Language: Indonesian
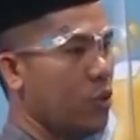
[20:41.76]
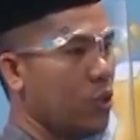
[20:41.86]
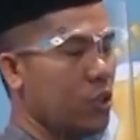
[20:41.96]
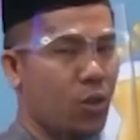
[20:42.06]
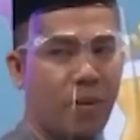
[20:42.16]

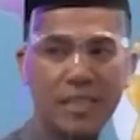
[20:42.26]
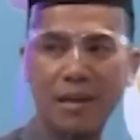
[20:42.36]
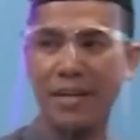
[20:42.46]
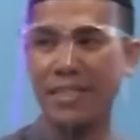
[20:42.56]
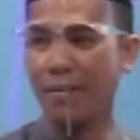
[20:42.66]
Coba
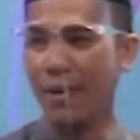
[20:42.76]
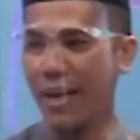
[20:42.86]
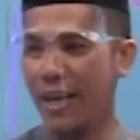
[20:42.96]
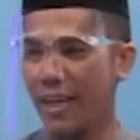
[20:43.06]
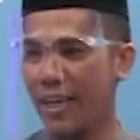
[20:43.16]
sama-sama.
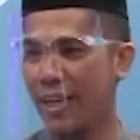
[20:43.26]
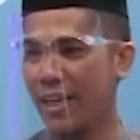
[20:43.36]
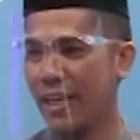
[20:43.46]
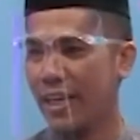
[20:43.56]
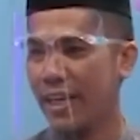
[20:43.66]

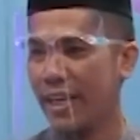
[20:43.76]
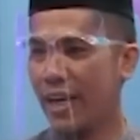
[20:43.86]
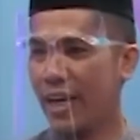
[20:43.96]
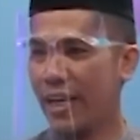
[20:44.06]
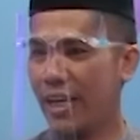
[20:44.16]

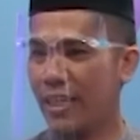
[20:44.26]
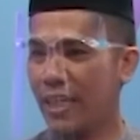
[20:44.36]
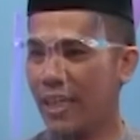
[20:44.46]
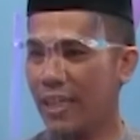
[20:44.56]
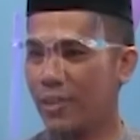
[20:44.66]
Nah, yang
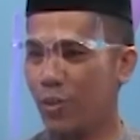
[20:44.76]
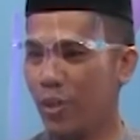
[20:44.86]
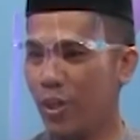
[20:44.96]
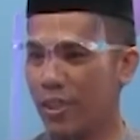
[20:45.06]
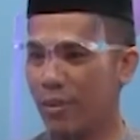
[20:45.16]
di
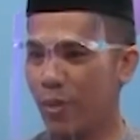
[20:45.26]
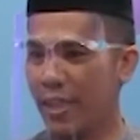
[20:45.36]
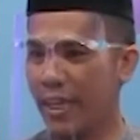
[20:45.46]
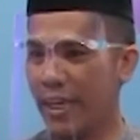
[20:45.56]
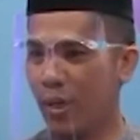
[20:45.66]
studio
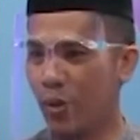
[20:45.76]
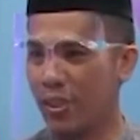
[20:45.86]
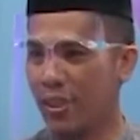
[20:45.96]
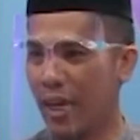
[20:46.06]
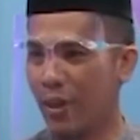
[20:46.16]
semuanya
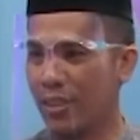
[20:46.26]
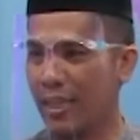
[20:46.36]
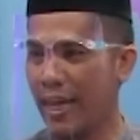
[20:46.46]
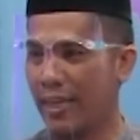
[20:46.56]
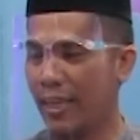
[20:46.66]
ikut
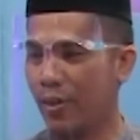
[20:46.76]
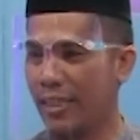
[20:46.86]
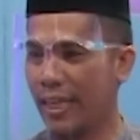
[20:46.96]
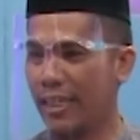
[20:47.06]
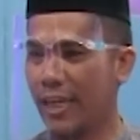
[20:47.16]
karuslan, ikut
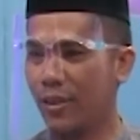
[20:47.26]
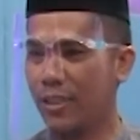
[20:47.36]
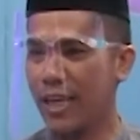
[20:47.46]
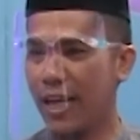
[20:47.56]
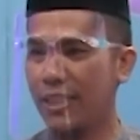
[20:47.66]
dengan
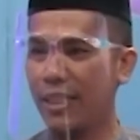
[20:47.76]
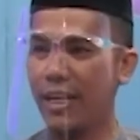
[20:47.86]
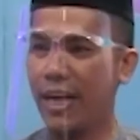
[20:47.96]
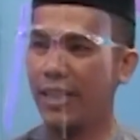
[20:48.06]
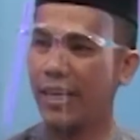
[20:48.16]
karuslan.
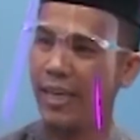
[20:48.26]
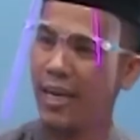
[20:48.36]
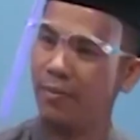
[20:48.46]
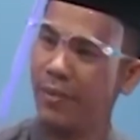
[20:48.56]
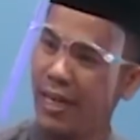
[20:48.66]
Tidak ada
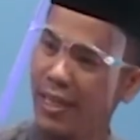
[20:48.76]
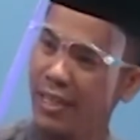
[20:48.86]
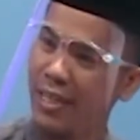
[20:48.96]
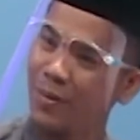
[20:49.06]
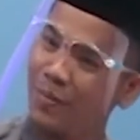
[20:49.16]
yang
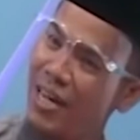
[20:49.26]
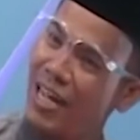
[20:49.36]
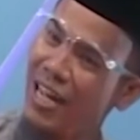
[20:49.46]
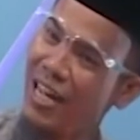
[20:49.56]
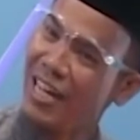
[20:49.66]

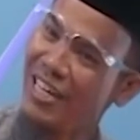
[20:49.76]
bermain